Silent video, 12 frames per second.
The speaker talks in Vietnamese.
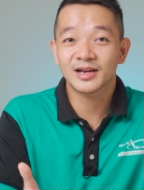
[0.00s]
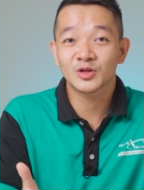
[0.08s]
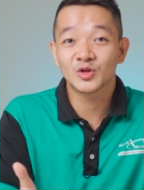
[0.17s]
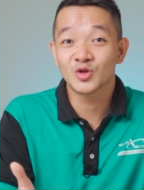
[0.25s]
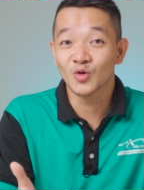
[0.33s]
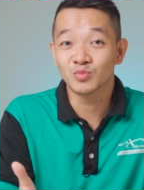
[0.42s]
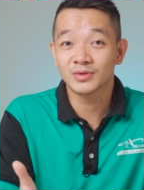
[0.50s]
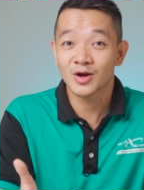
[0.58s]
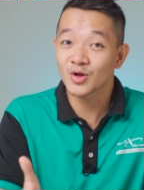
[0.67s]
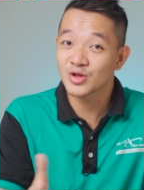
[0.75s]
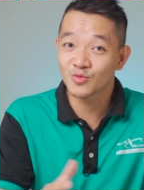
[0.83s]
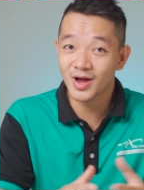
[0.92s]
kết nối tiêu dùng thì
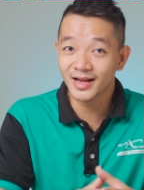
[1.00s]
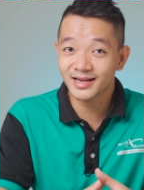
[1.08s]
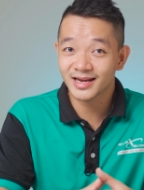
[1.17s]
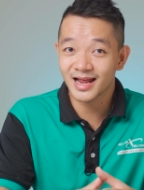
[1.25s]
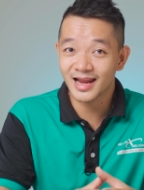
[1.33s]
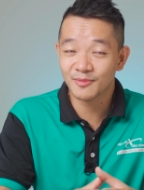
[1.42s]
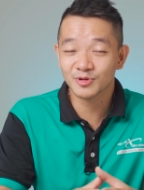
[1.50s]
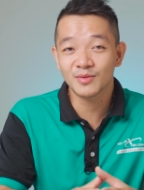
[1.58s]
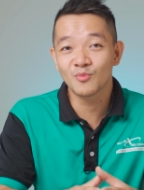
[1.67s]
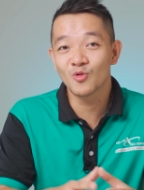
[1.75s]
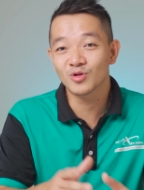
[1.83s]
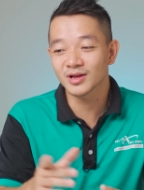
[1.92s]
có nhiều cách anh em có thể
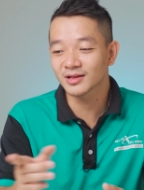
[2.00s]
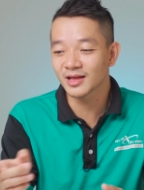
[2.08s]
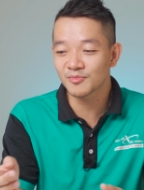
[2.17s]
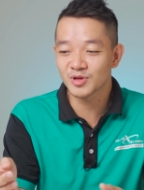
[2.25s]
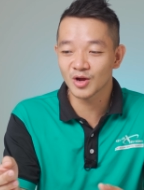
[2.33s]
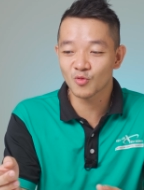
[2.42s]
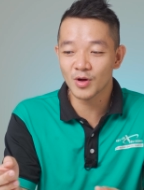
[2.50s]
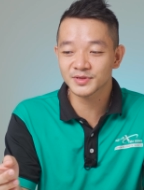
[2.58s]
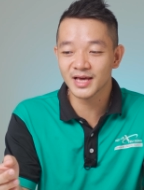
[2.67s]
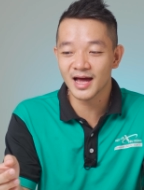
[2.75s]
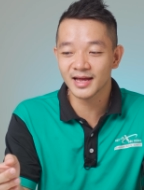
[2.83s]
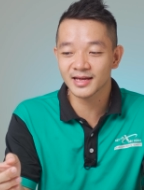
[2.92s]
mua trực tiếp trên
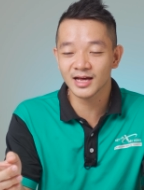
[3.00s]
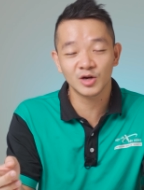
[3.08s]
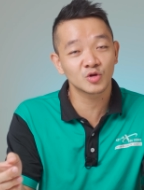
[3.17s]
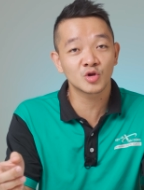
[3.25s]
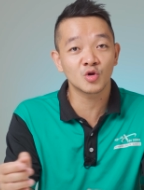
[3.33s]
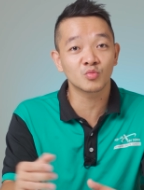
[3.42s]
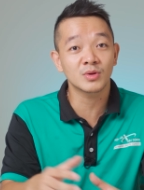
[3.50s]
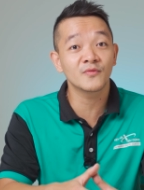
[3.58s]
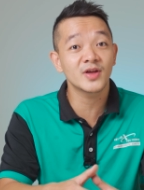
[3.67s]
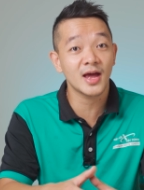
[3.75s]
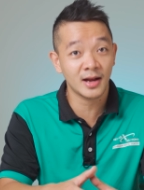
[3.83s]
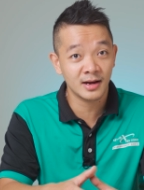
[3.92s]
website kết nối tiêu dùng
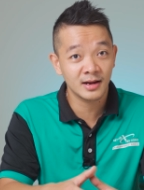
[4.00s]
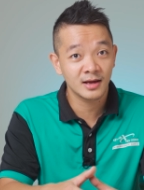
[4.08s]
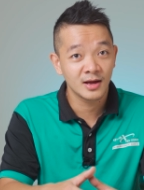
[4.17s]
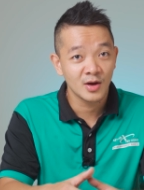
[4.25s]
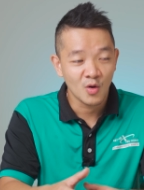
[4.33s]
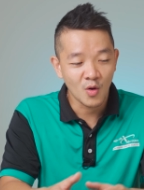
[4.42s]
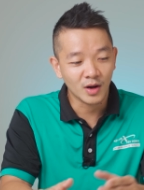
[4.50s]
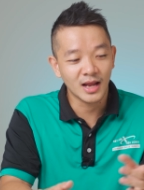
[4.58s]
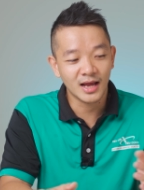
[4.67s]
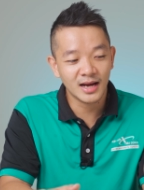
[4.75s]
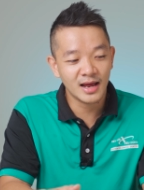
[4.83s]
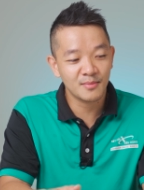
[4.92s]
vn hoặc
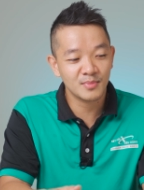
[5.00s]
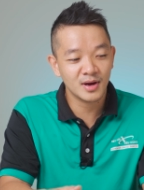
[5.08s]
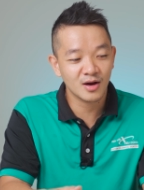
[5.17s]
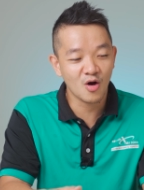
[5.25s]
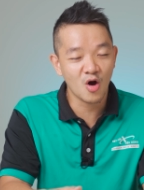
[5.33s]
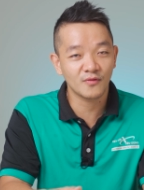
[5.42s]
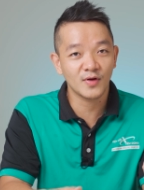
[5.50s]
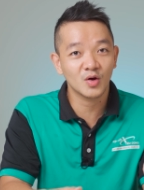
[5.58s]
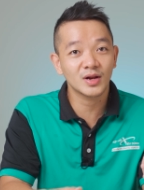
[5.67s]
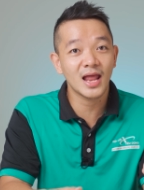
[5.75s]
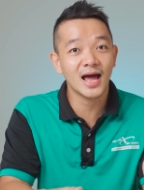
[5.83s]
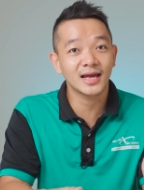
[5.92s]
là anh em à, gọi vào
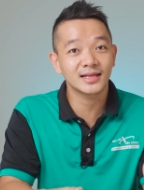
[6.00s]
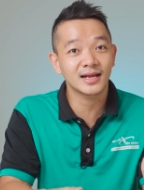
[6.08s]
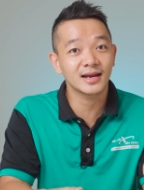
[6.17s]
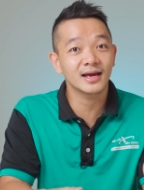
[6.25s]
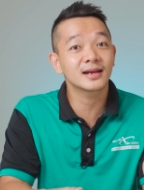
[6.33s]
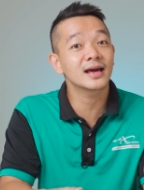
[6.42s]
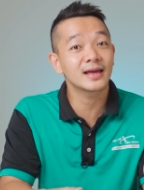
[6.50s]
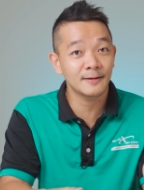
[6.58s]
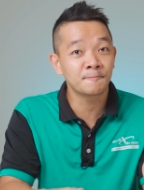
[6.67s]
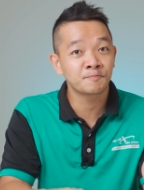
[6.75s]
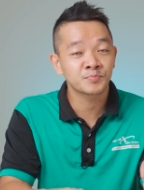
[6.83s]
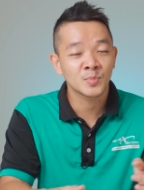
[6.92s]
hotline thành để ở đây ha
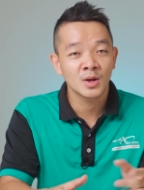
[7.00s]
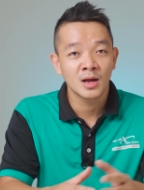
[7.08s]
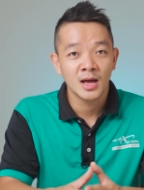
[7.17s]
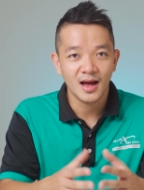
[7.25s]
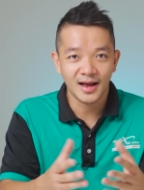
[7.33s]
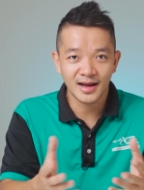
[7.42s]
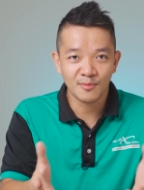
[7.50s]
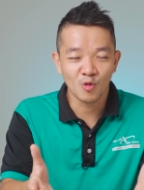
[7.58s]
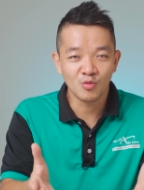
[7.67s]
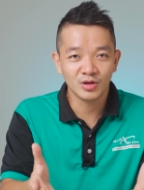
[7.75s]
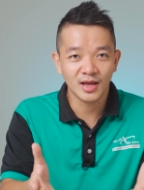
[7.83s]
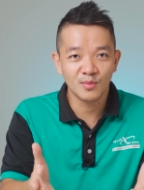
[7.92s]
anh em
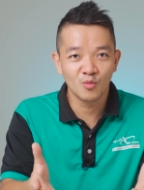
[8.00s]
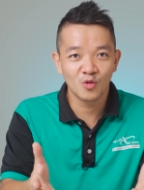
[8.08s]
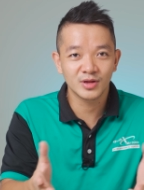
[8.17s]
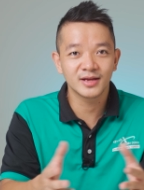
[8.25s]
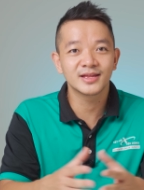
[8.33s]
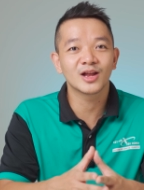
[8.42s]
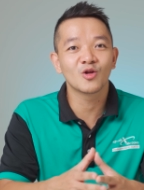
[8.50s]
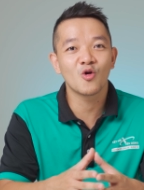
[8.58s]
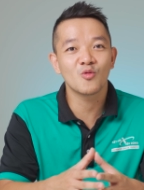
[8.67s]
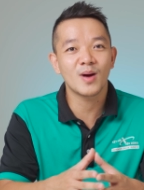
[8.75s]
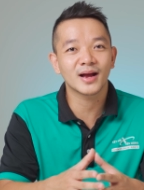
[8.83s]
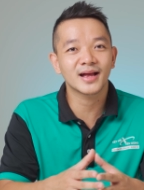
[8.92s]
cũng có thể mua trên
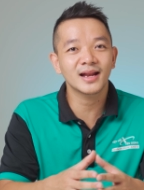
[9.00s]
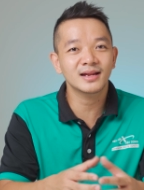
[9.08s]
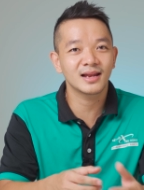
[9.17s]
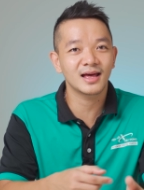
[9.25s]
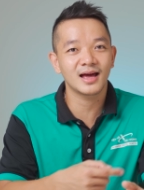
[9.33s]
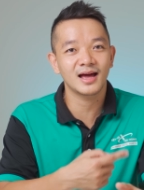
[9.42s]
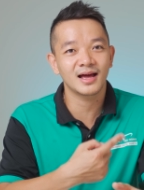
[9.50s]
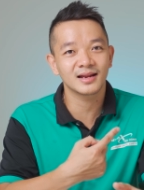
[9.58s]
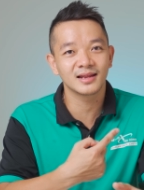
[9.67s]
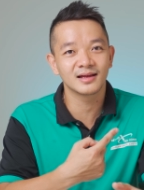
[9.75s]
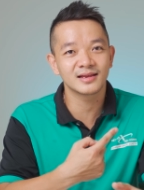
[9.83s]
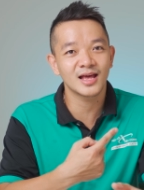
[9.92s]
Zalo bằng cách là
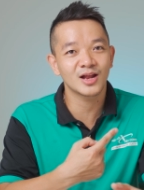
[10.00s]
lên